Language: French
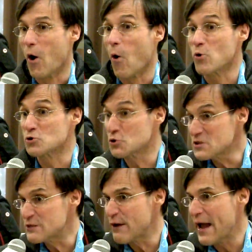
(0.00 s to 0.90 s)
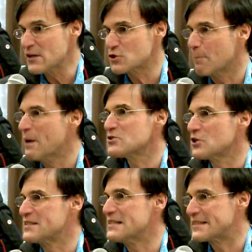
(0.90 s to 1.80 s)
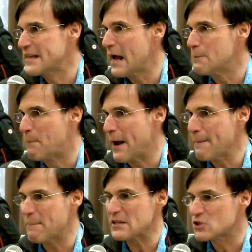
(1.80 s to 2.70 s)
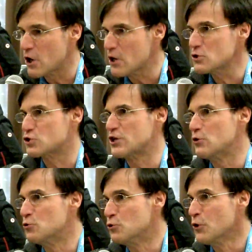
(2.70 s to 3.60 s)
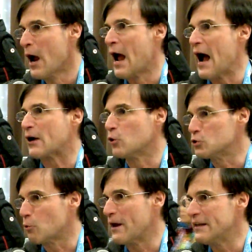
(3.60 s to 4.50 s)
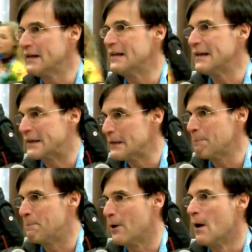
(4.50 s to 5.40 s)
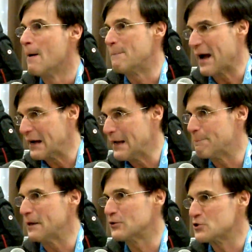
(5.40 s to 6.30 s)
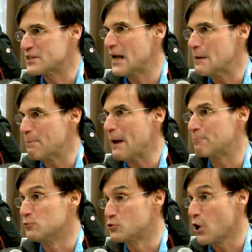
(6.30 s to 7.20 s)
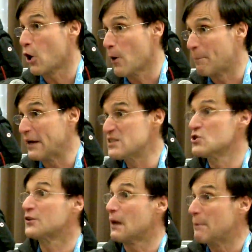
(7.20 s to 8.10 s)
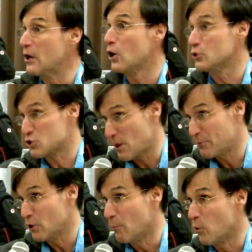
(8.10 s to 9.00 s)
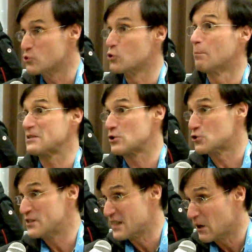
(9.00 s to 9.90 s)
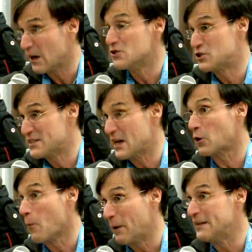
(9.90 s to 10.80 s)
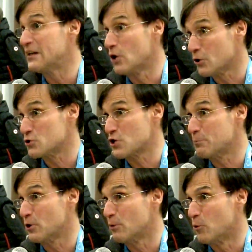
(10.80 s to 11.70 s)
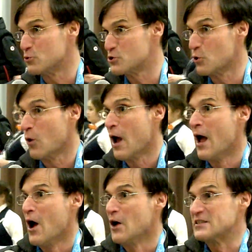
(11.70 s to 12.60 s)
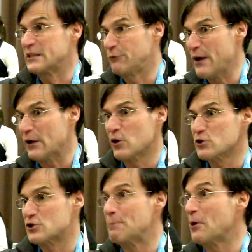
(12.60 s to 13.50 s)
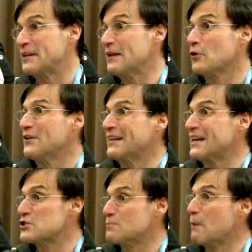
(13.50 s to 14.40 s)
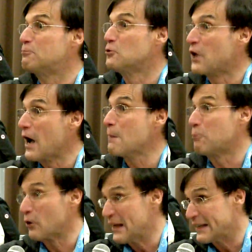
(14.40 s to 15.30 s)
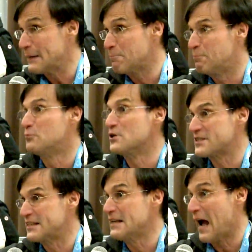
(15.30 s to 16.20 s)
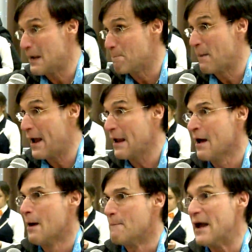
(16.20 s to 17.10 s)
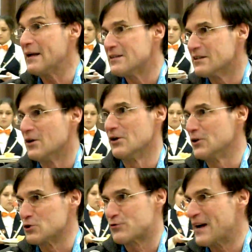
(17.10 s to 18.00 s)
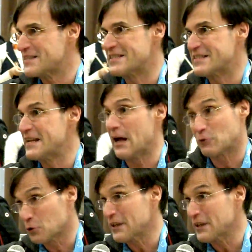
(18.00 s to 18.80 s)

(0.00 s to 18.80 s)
Aux Jeux d'hiver, je pense que c'est le ski alpin parce que j'ai eu à côtoyer l'équipe paralympique de ski alpin à plusieurs reprises, notamment lors de championnats mondiaux parce que je les, ai accompagnés lors de championnats mondiaux, ce qui fait que j'ai peut-être un attachement plus grand pour l'équipe de ski alpin. Mais euh, je vais assister à toutes